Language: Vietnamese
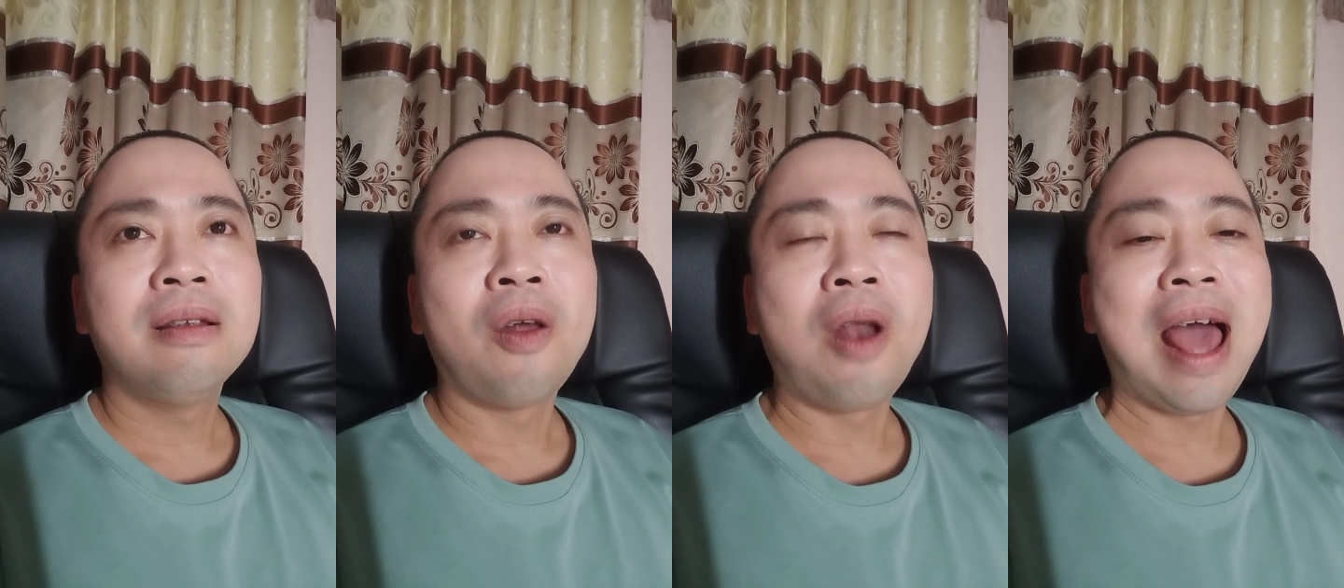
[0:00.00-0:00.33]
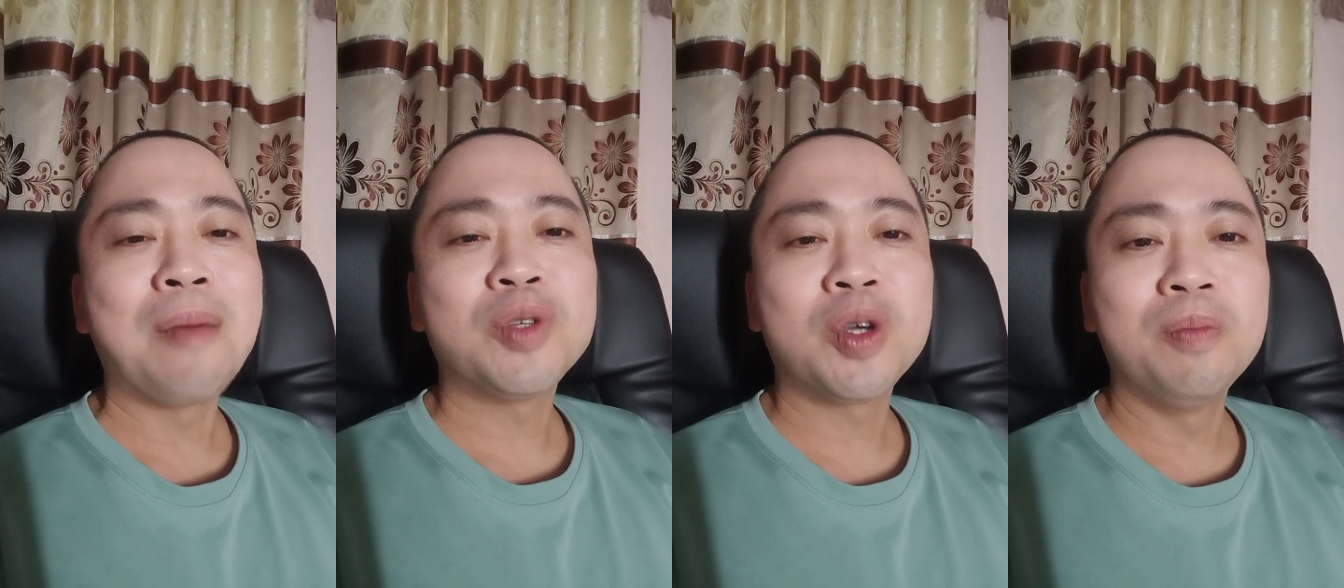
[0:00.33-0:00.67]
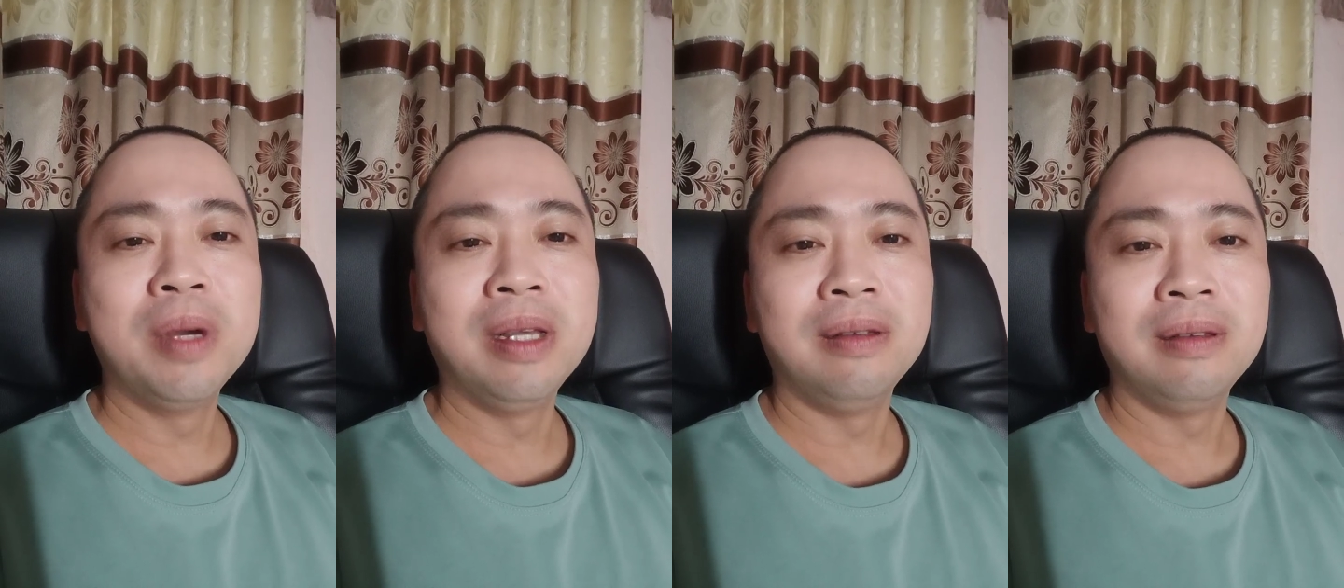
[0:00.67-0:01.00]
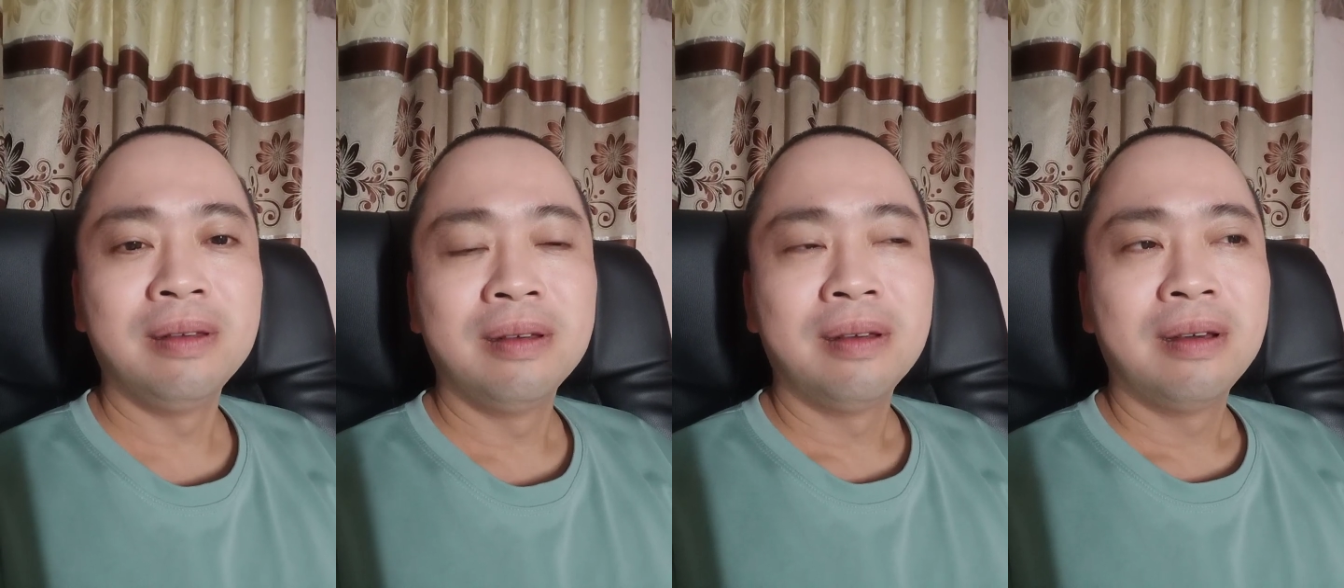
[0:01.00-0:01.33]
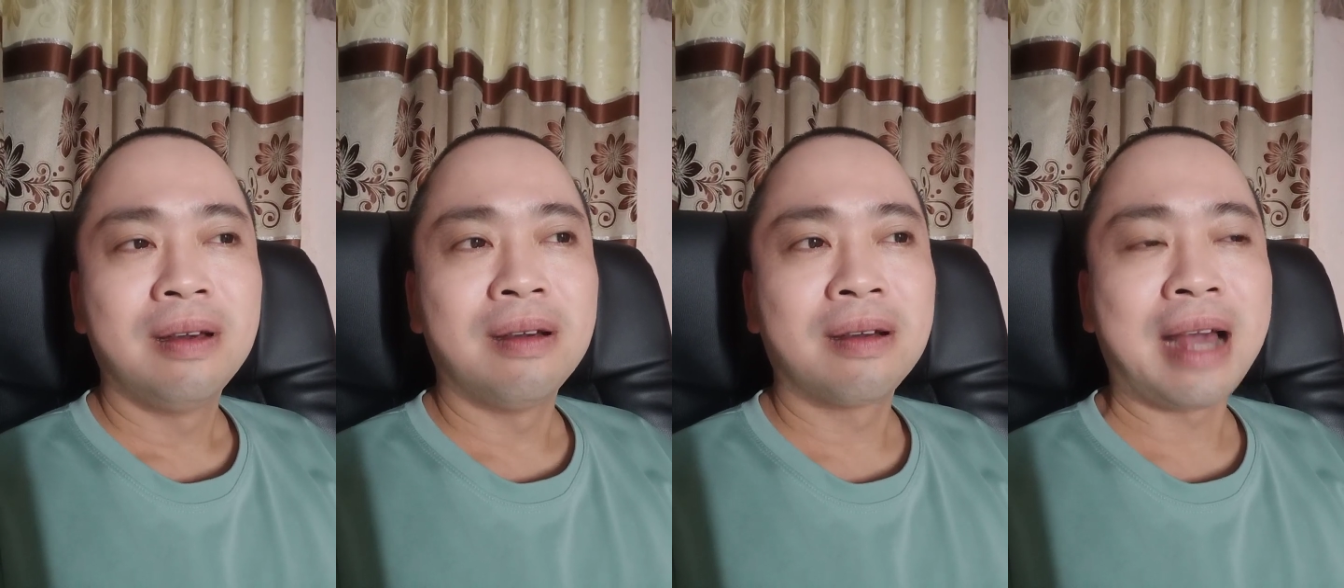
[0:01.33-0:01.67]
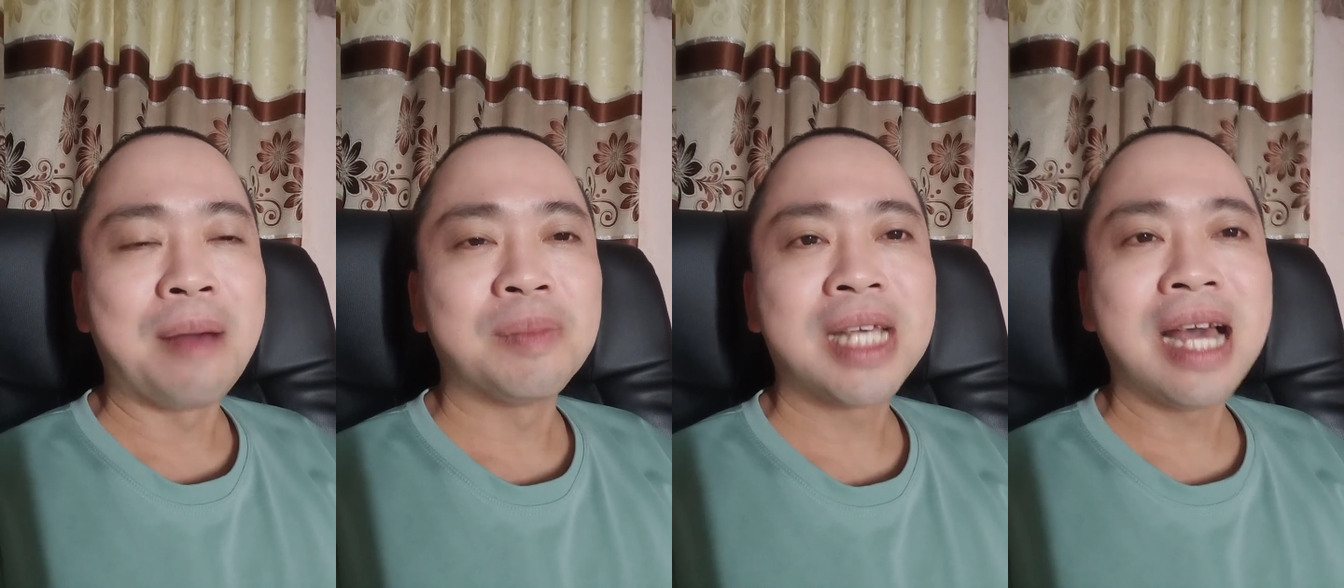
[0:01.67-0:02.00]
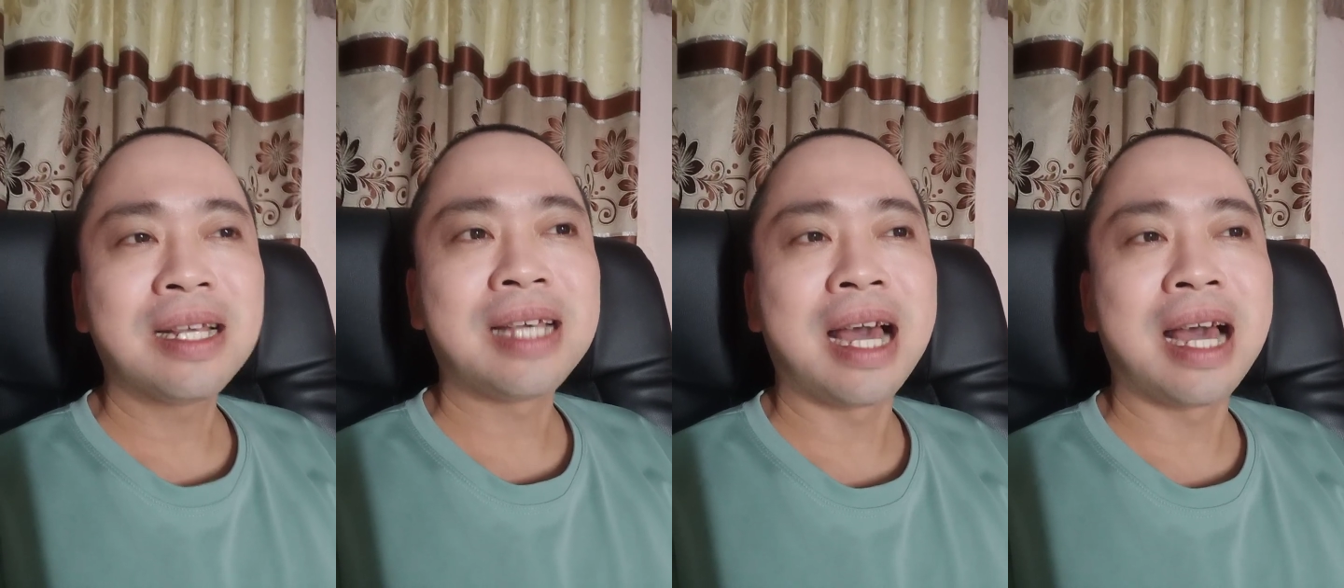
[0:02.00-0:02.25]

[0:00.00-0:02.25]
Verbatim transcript: nó làm cho mình Ờ, cảm giác